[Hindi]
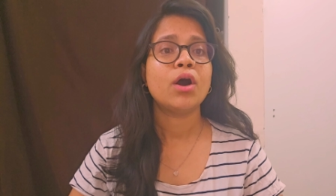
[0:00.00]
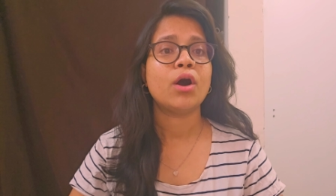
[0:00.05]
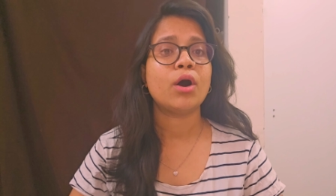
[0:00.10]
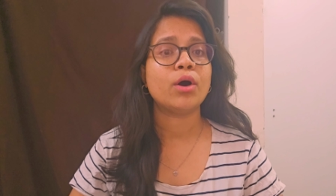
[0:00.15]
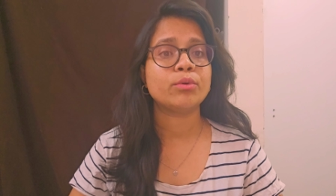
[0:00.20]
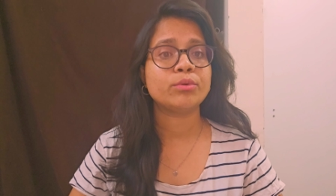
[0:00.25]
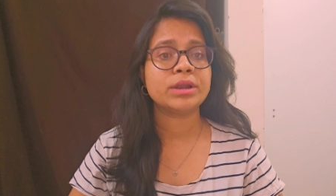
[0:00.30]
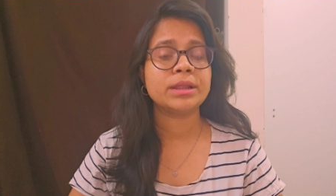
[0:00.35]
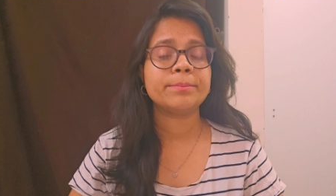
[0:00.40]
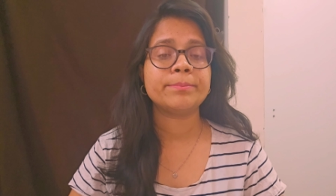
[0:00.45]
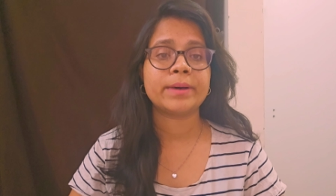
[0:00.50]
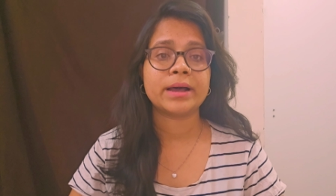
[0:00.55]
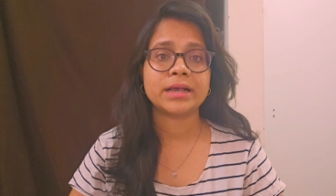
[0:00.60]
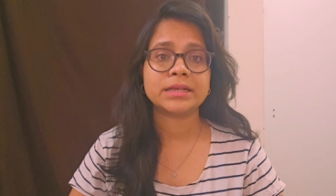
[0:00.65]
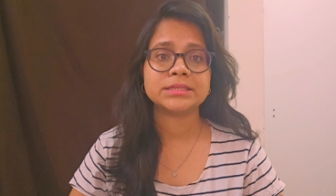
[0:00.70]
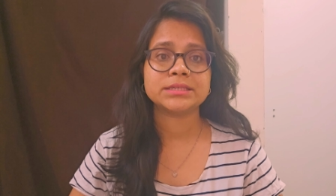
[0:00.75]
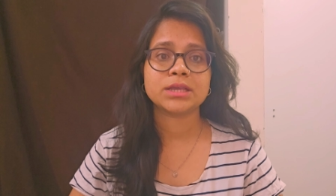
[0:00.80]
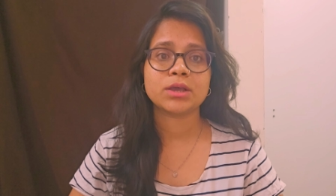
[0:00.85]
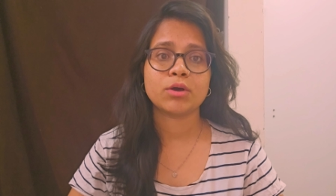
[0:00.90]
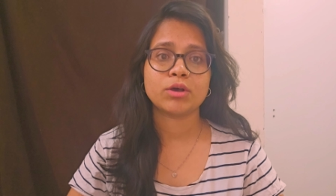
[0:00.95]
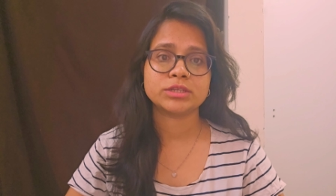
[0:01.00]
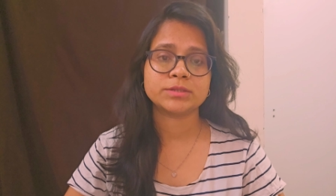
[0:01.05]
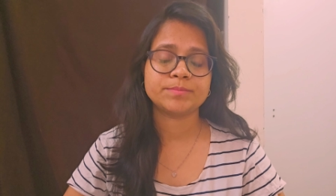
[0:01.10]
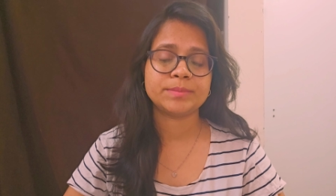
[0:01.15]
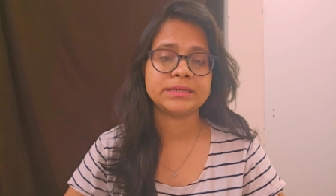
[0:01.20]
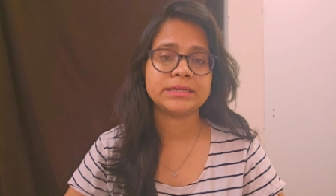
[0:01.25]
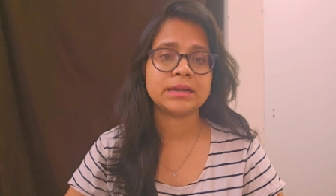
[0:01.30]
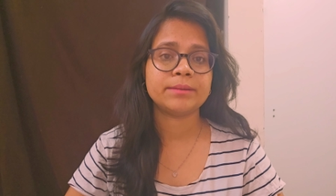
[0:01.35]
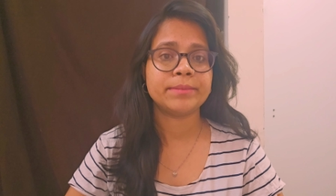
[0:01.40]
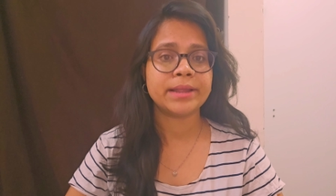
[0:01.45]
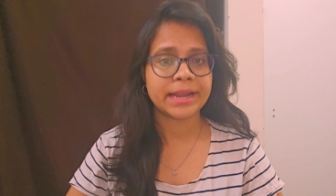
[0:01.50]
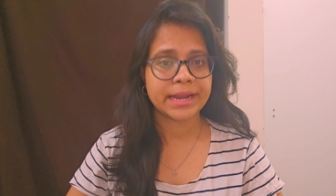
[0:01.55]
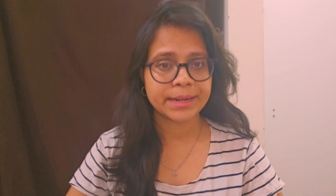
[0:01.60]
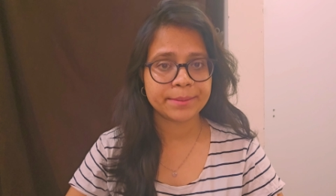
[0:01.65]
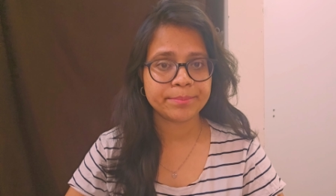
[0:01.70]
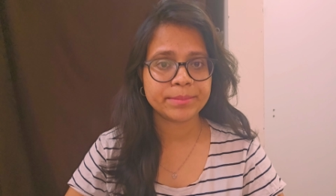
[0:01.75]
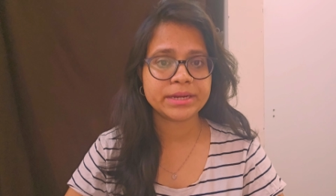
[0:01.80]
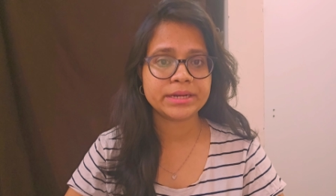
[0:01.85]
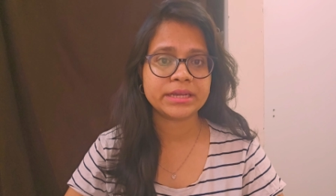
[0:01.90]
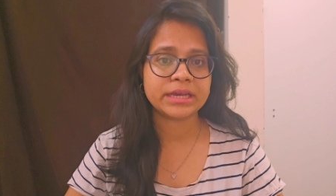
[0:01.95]
और उन्हें पास के हॉस्पिटल में
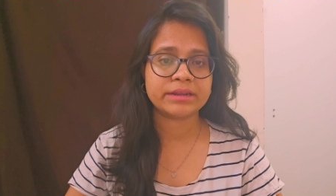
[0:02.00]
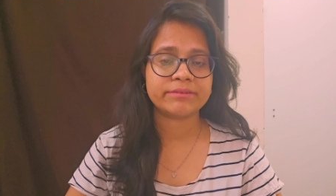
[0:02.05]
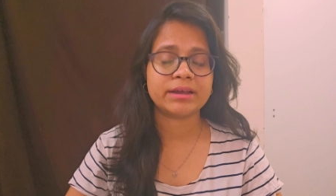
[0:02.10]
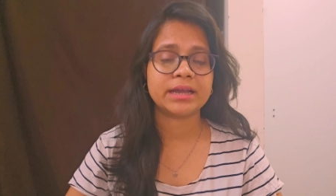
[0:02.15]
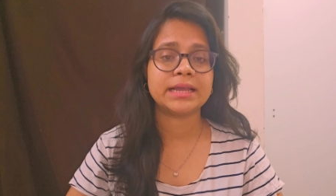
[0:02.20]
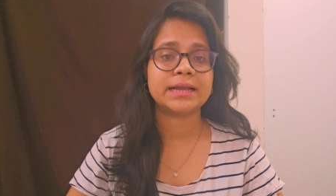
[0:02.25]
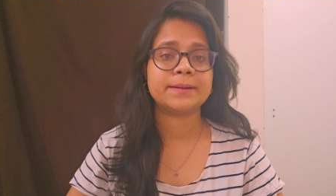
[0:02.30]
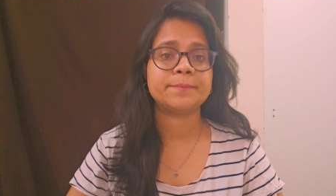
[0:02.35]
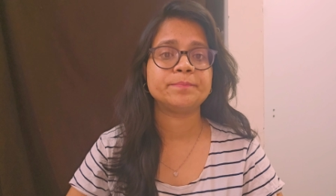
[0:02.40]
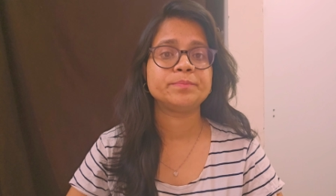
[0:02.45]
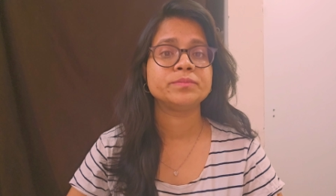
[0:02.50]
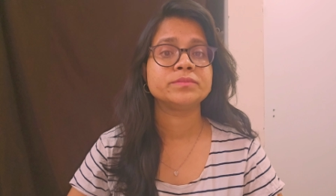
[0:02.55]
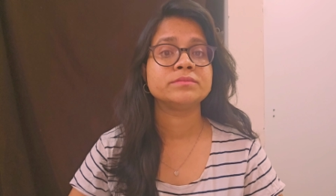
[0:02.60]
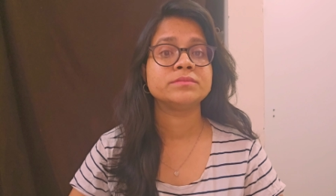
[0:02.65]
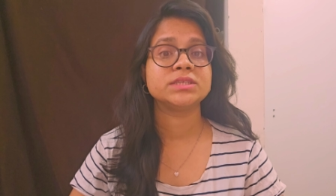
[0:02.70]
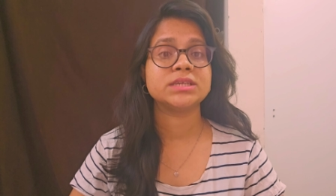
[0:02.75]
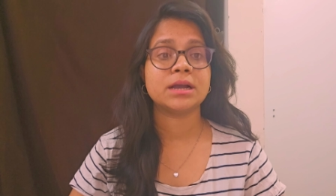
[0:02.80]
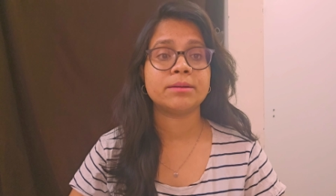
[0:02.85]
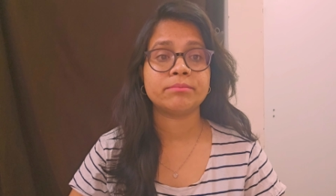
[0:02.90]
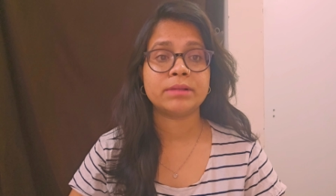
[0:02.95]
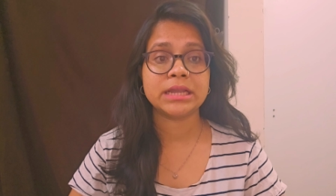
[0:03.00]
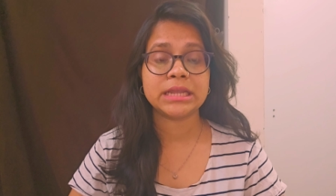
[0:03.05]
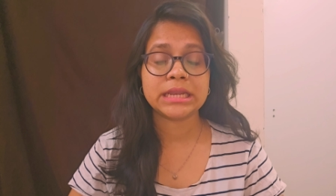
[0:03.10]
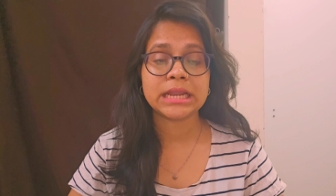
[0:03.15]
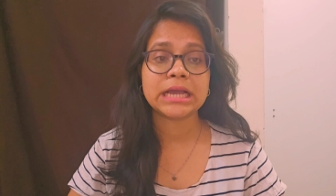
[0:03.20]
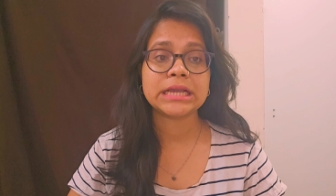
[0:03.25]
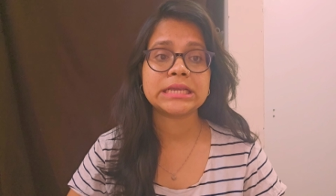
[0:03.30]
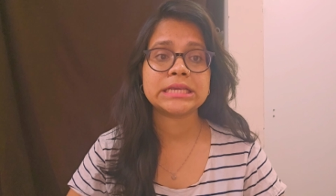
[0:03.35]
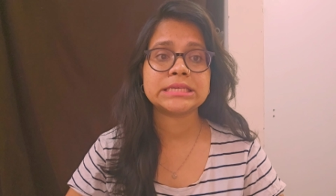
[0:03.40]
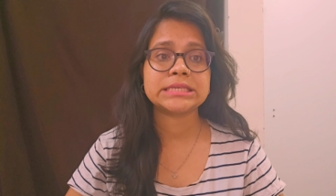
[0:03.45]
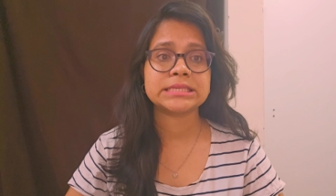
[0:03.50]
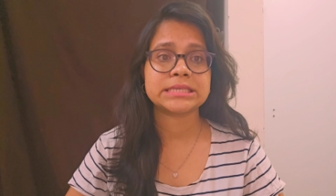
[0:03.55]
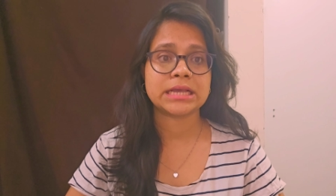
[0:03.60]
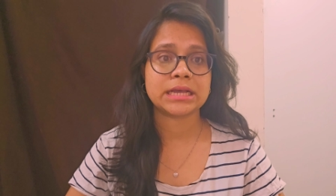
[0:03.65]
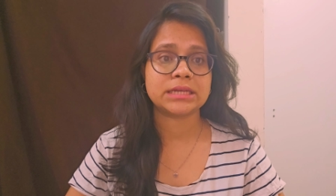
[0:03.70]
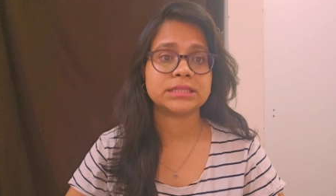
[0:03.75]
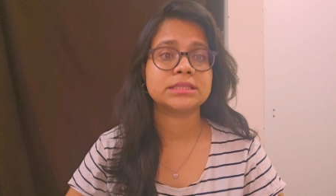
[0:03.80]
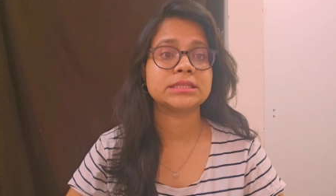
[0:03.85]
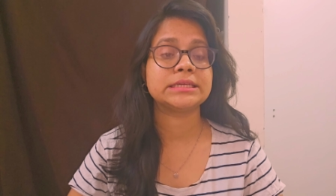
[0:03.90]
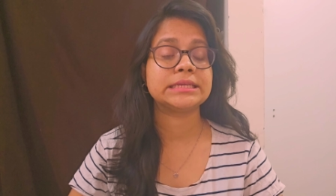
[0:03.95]
एडमिट करवाया जहां महिला के
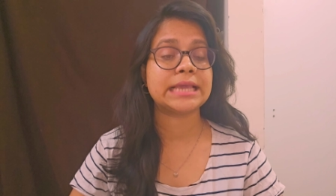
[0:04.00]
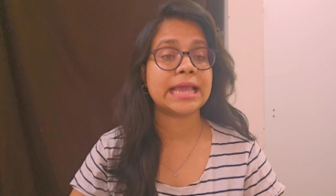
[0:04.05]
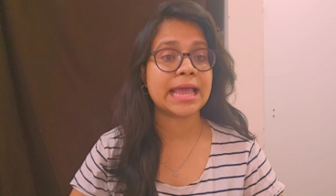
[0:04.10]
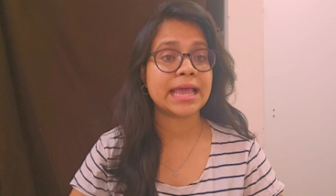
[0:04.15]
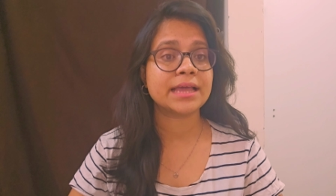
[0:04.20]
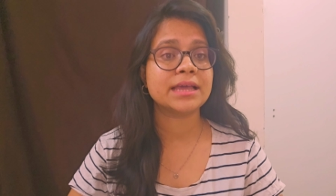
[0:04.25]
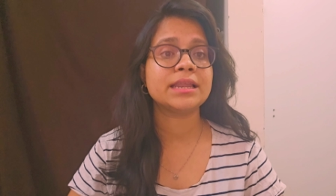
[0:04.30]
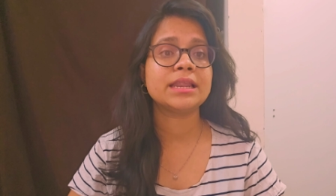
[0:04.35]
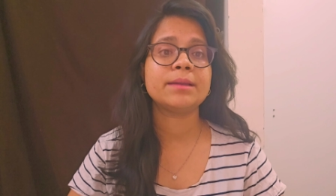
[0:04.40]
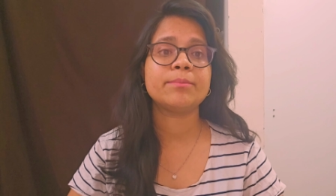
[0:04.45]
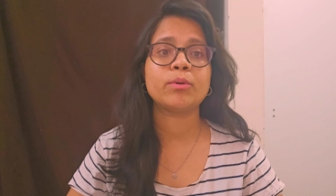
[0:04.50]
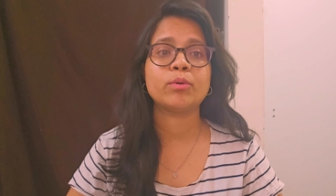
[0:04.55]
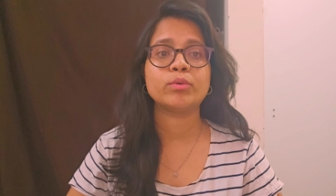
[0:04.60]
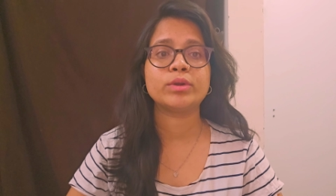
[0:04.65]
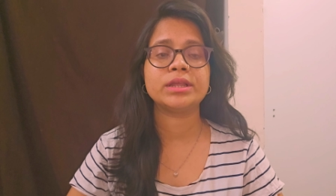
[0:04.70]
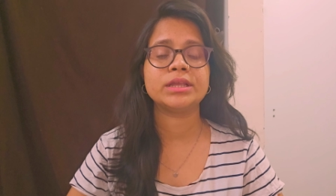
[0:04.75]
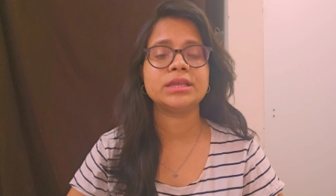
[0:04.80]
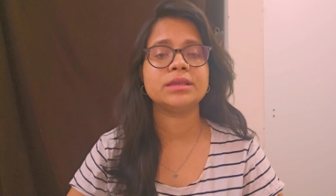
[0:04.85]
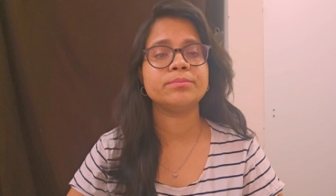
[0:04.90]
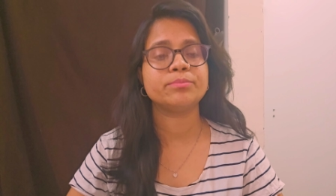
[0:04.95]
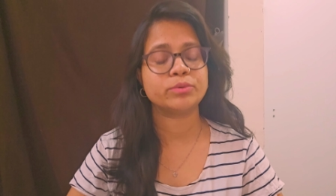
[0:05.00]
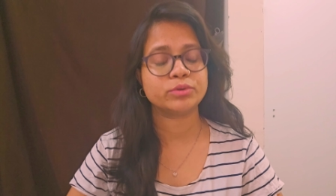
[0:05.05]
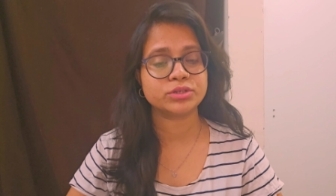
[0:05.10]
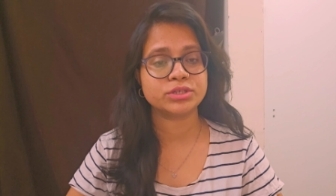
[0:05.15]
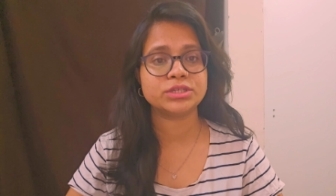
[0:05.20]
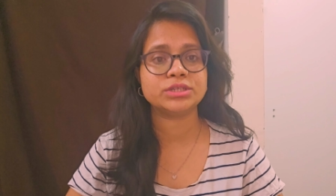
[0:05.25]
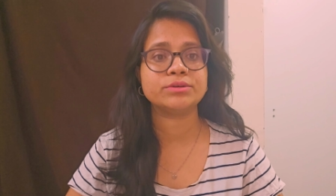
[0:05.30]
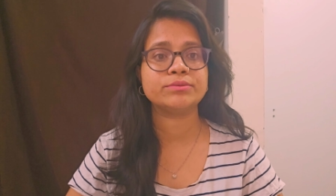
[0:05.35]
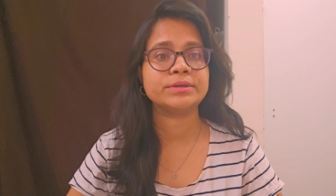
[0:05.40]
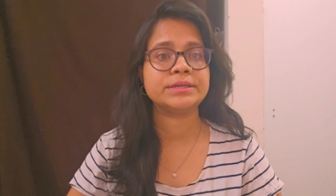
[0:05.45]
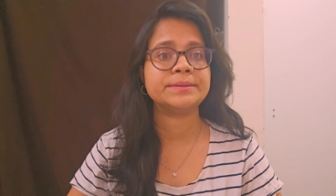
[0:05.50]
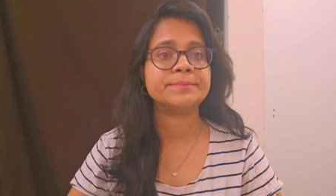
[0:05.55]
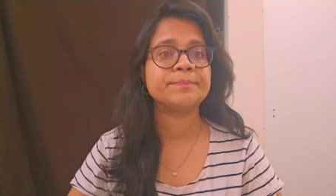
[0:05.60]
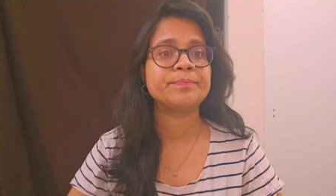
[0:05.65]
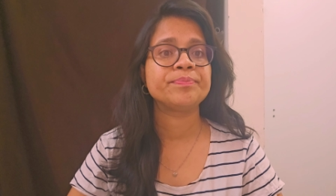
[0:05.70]
साथ गैंग रेप होने की पुष्टि हुई